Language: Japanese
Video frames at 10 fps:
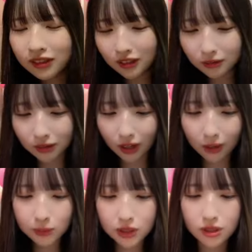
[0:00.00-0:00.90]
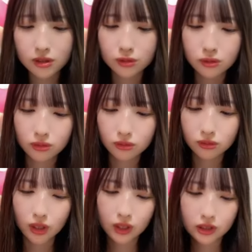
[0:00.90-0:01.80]
ないこれあみちゃんと
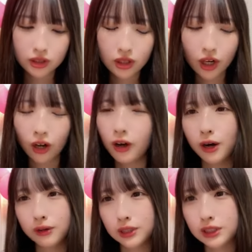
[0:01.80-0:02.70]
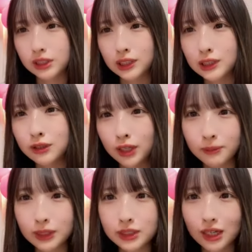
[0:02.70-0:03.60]
力を合わせて作り
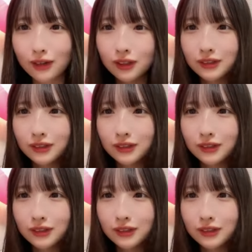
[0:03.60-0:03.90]
ました